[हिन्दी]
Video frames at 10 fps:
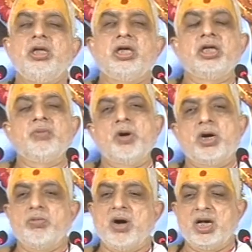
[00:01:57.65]
लेकिन
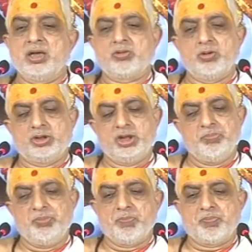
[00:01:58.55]
भगवान को दिव्य